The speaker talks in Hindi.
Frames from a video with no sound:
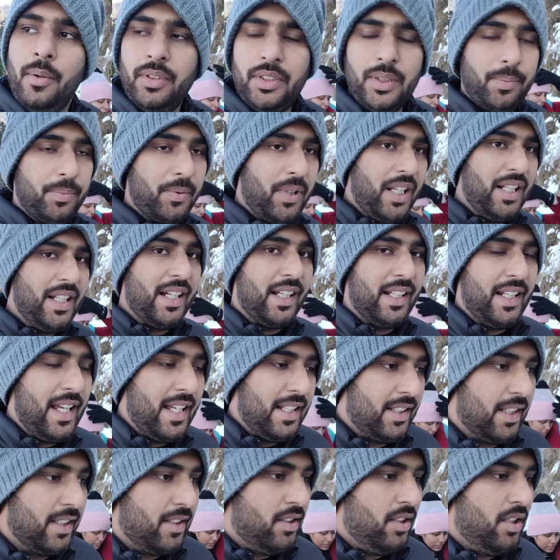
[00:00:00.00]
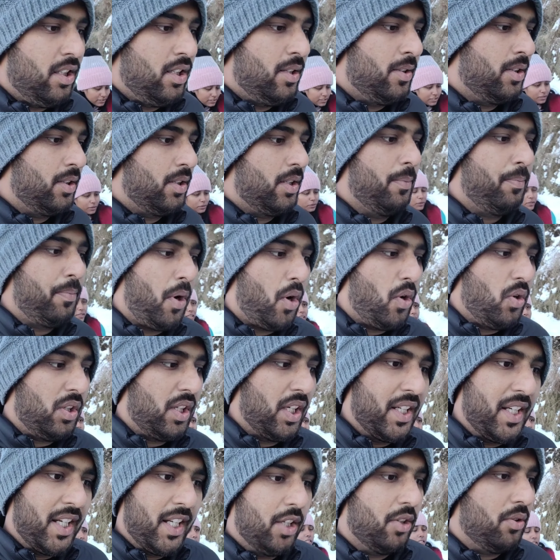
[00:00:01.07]
सबका ही लग रहा है आई थिंक कि पाँव
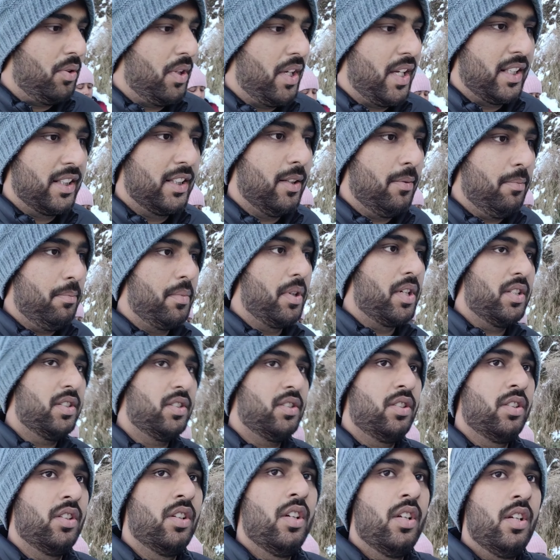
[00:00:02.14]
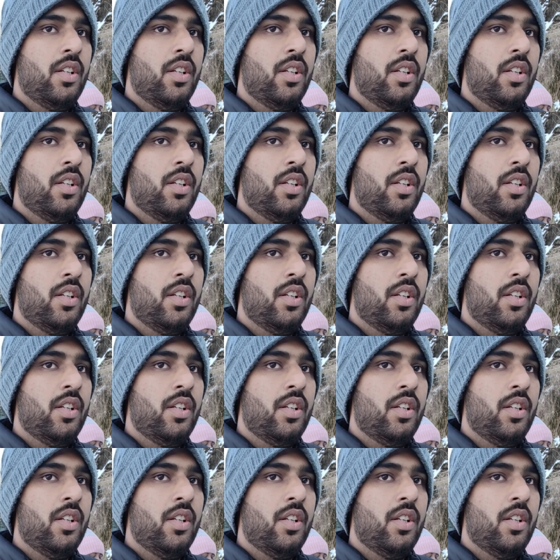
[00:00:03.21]
कटने को है एकदम बस